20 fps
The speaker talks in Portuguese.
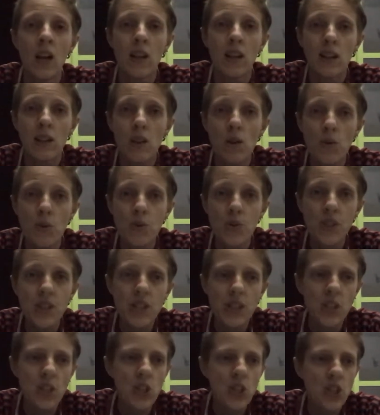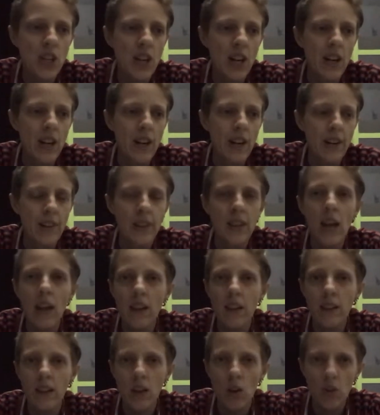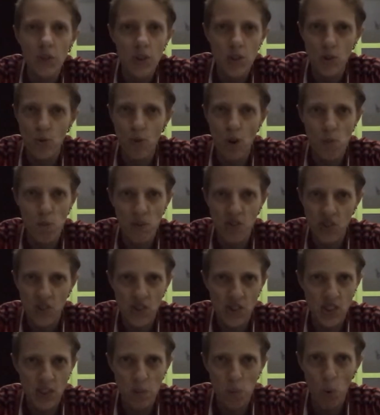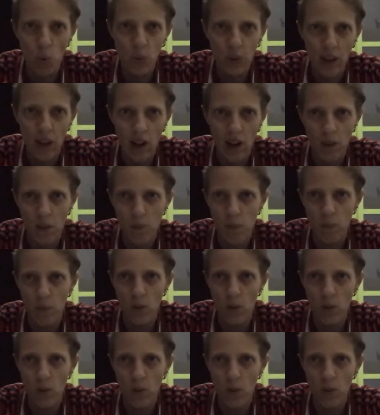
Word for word: Então é o seguinte, é, dá, tem outras formas de se montar